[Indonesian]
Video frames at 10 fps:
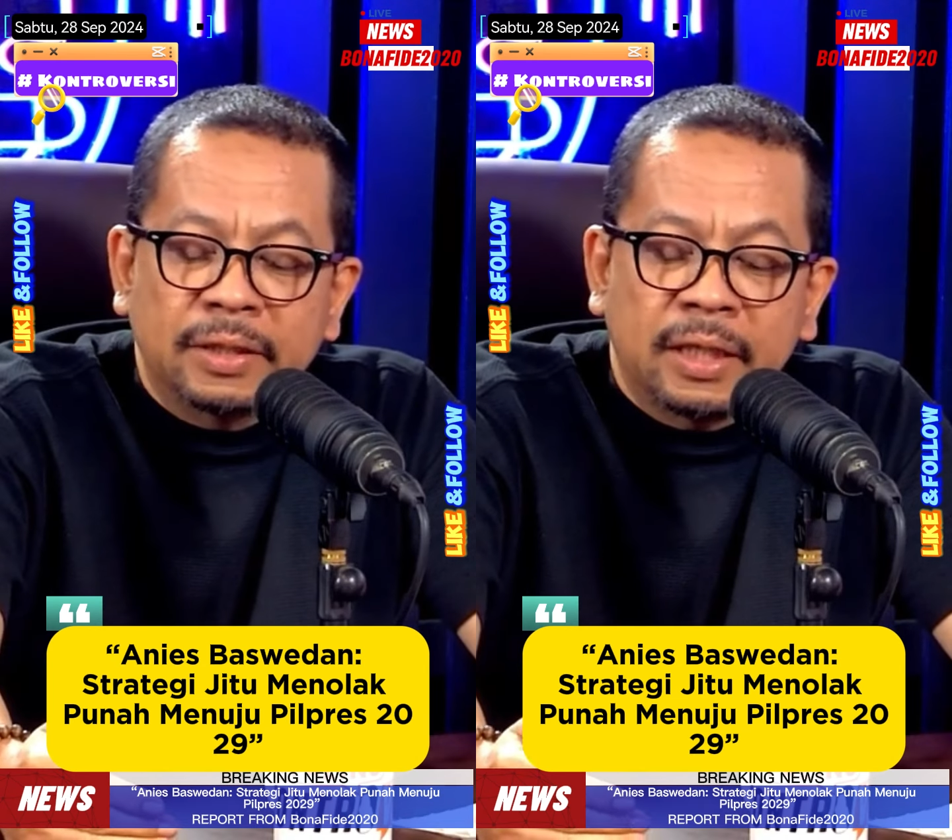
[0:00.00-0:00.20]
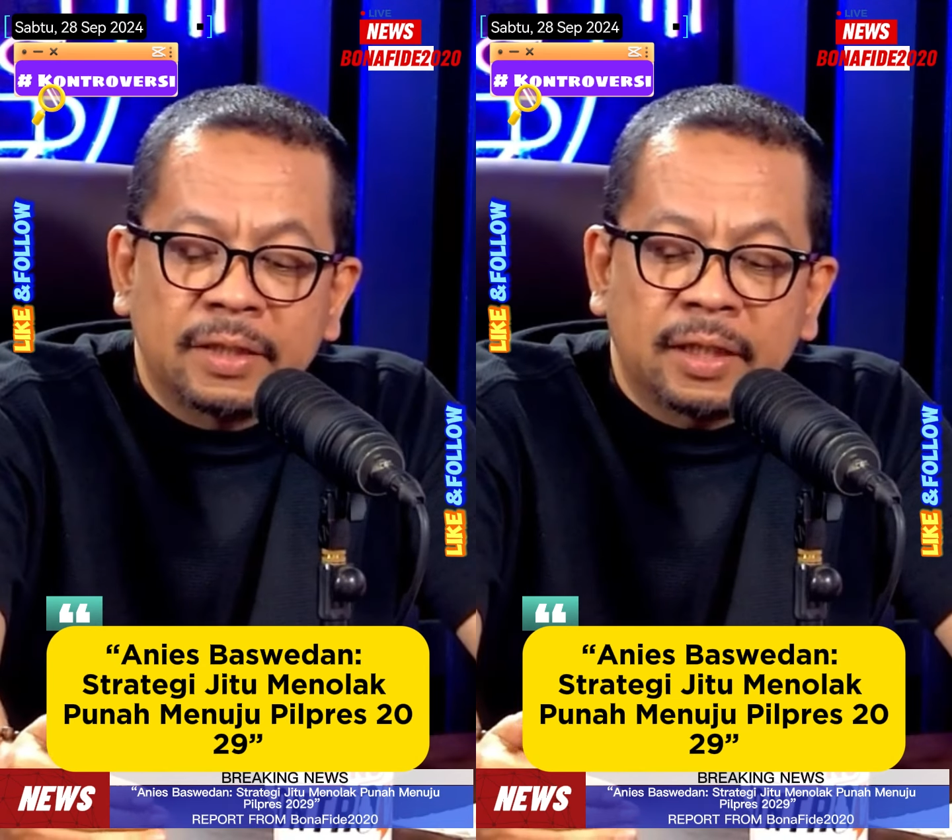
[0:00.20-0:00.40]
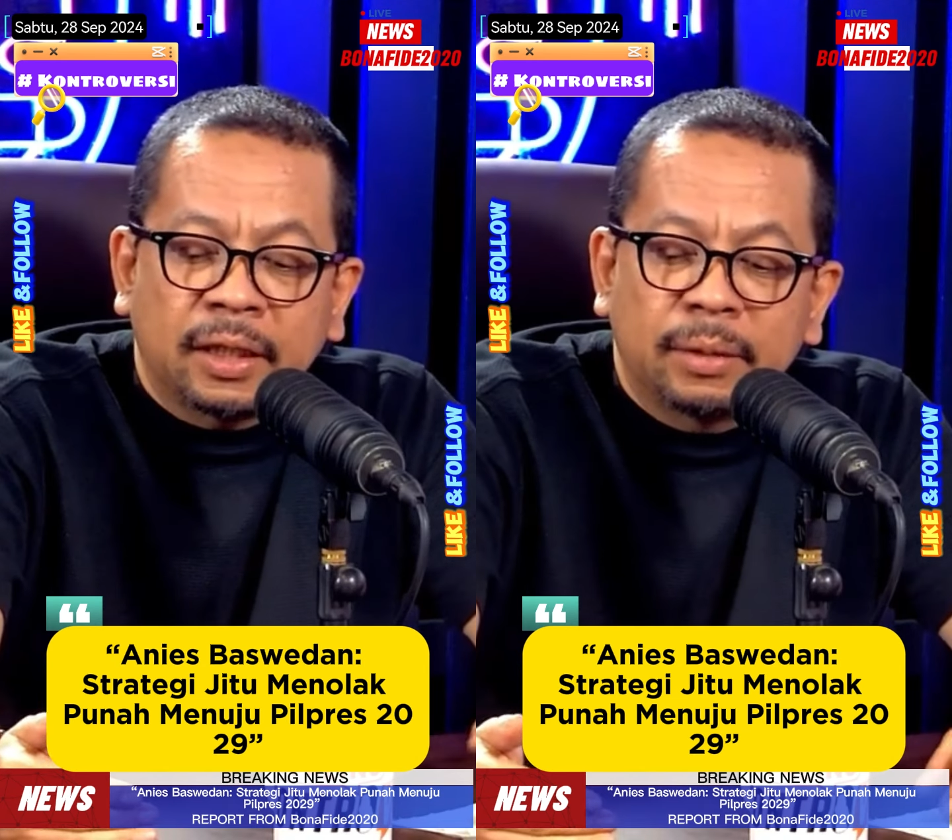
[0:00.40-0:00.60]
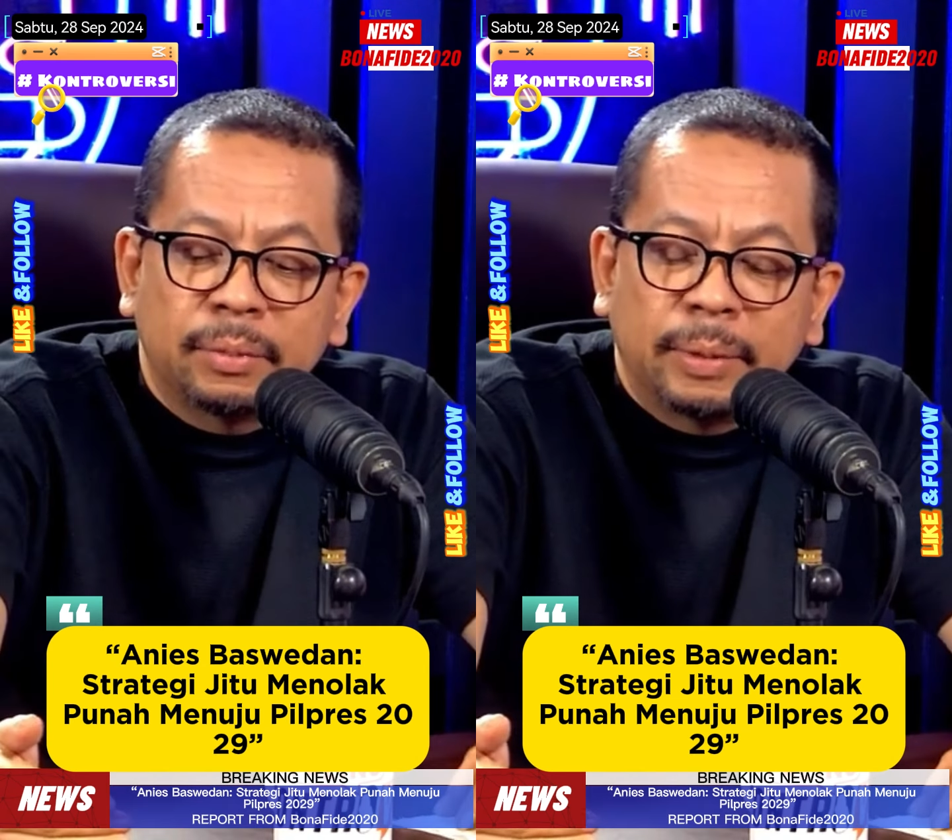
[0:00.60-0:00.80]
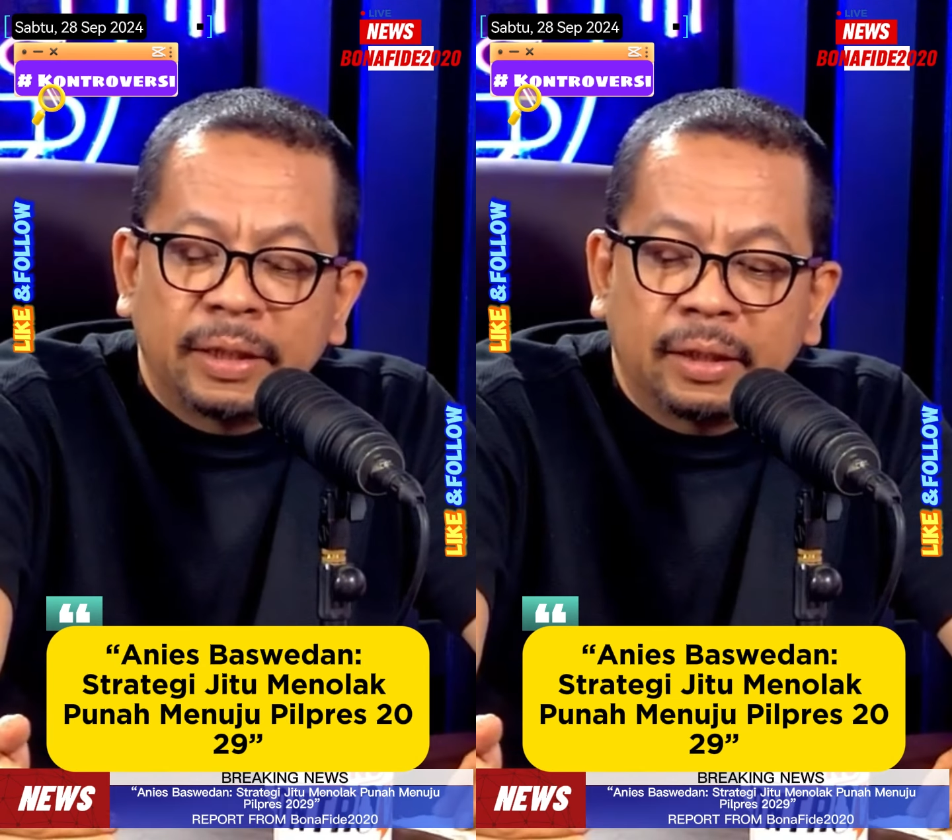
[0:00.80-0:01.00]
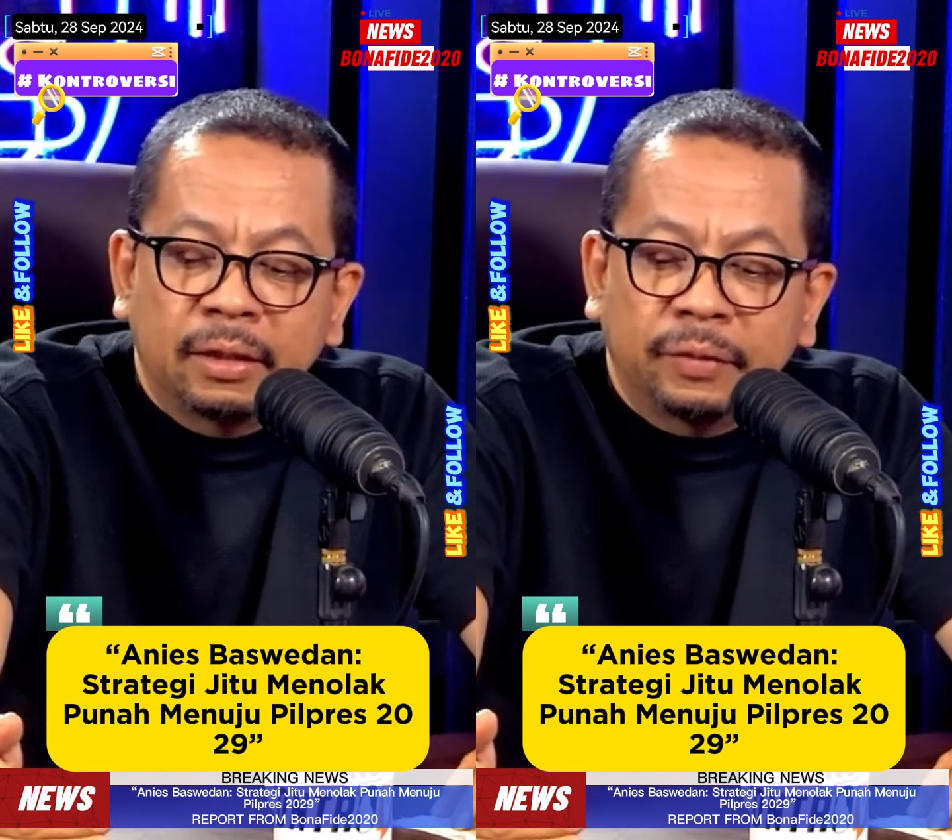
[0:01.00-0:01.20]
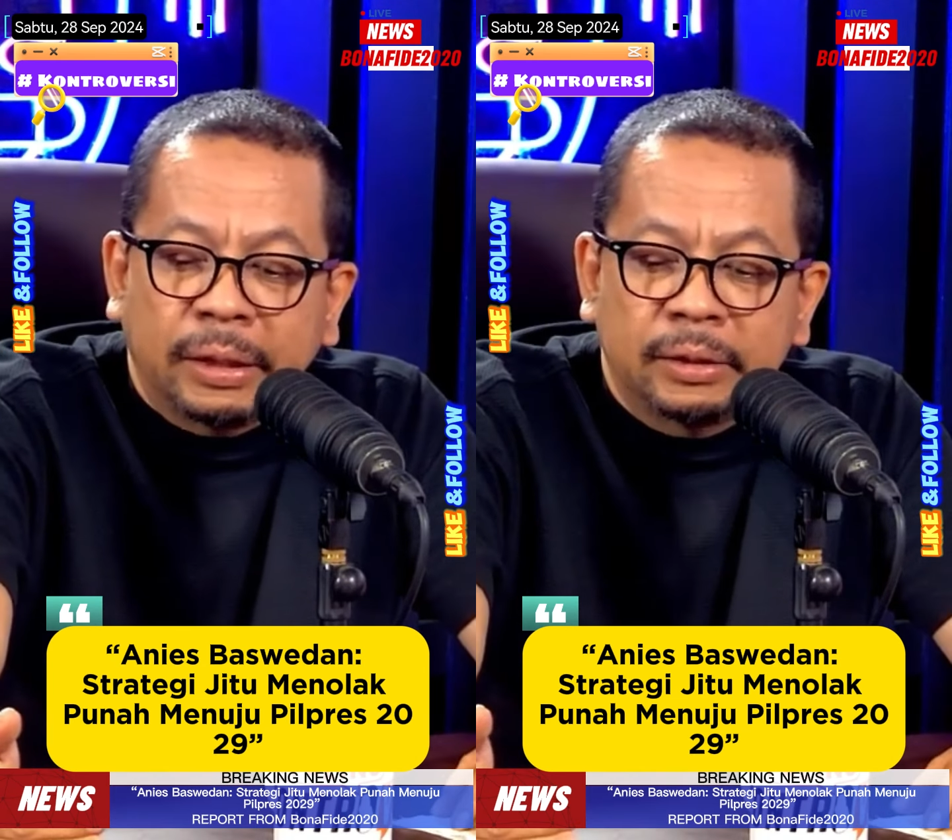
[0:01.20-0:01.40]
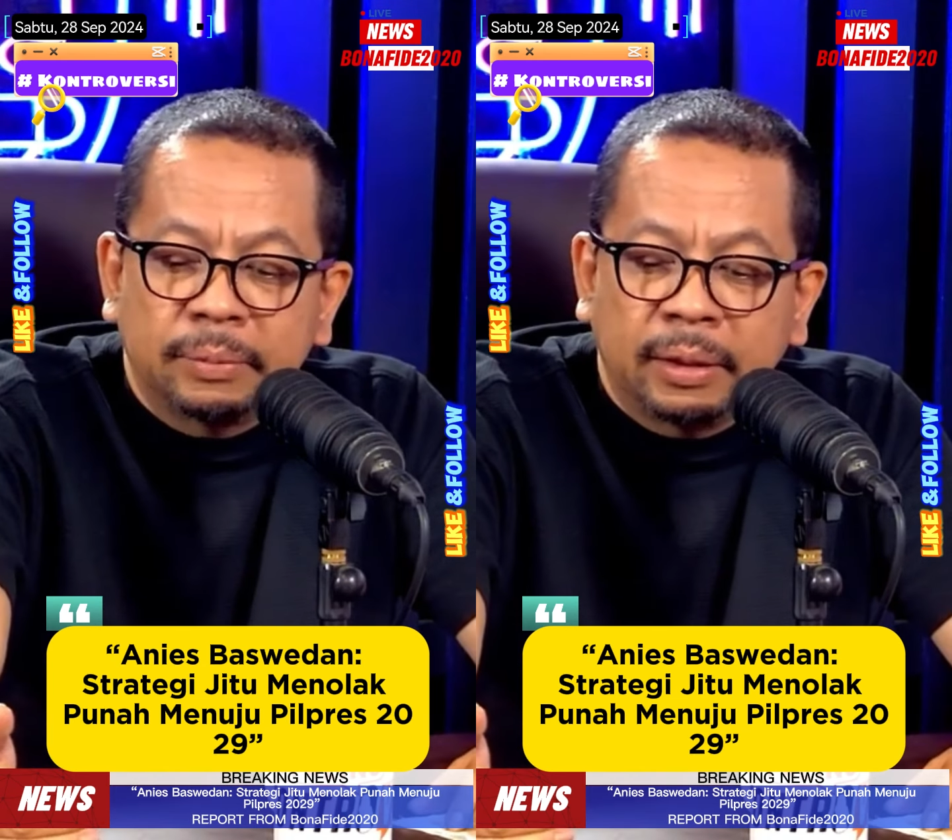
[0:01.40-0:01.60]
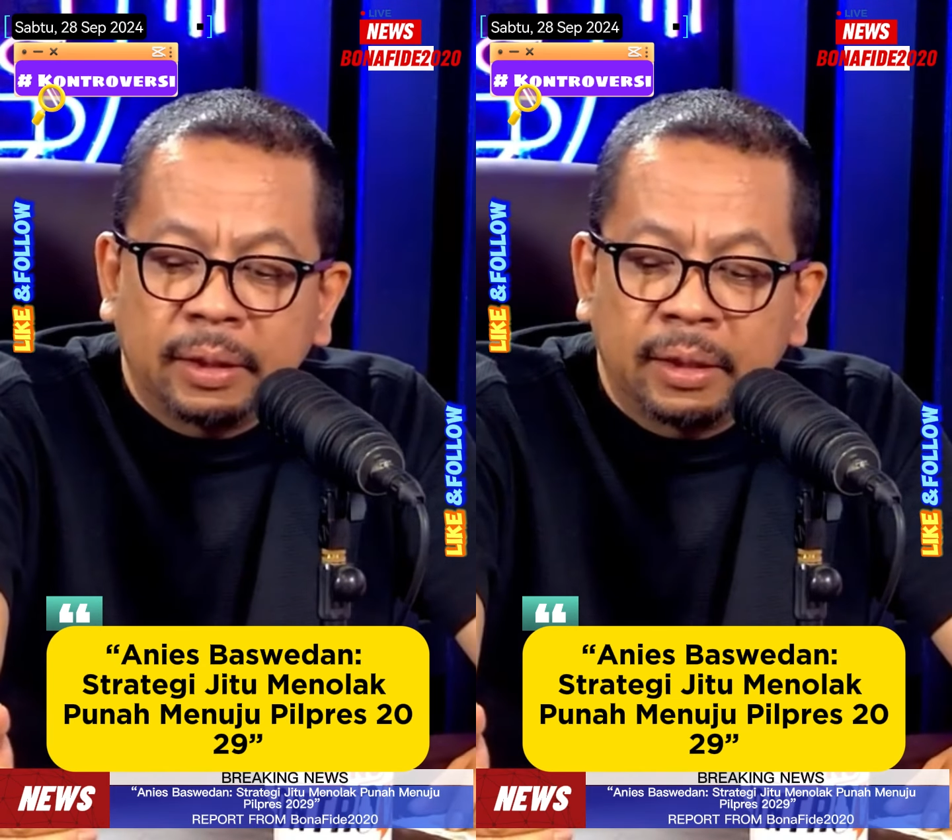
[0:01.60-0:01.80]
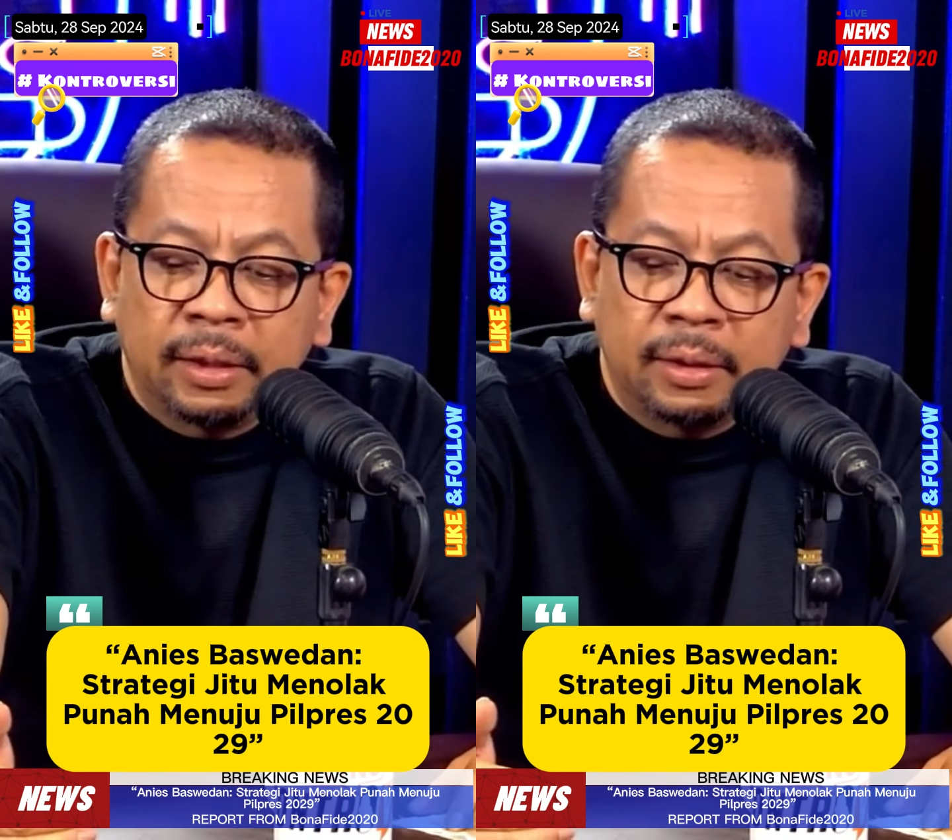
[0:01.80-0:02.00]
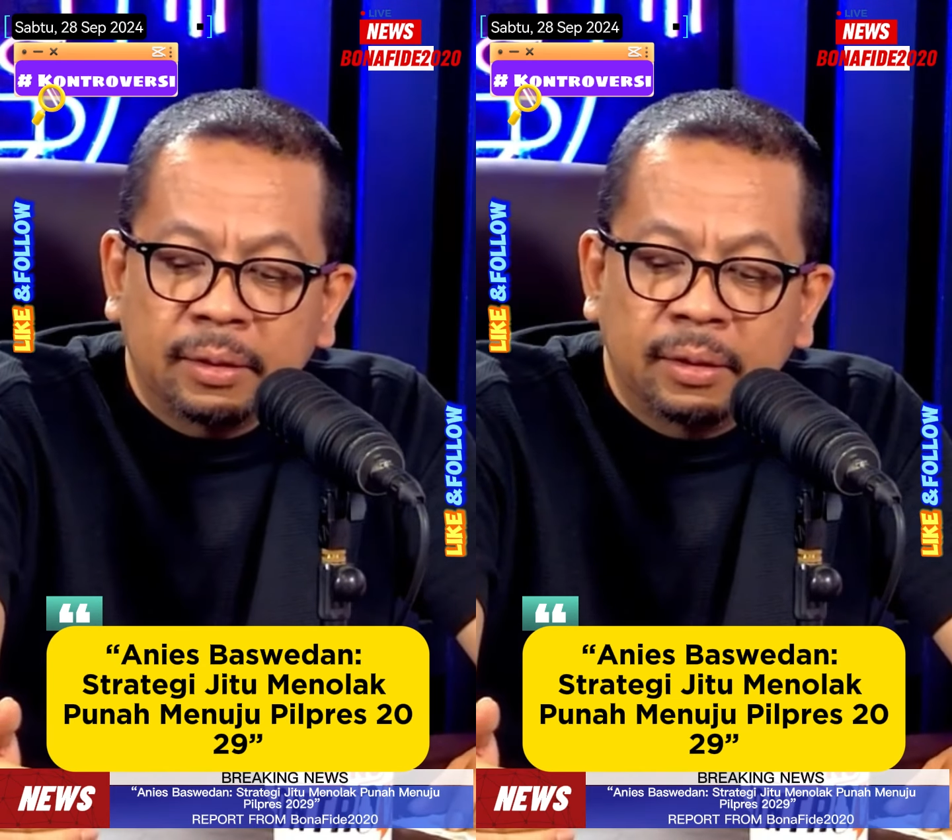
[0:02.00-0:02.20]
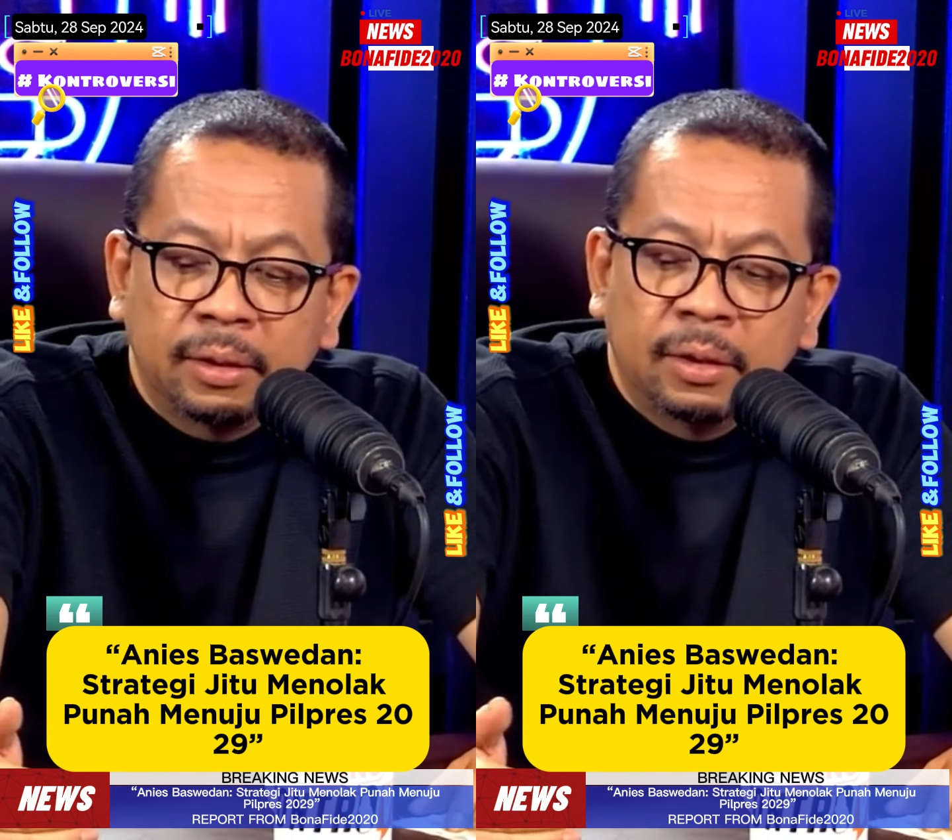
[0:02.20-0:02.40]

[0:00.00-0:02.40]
Mas Anies akan memainkan peran sebagai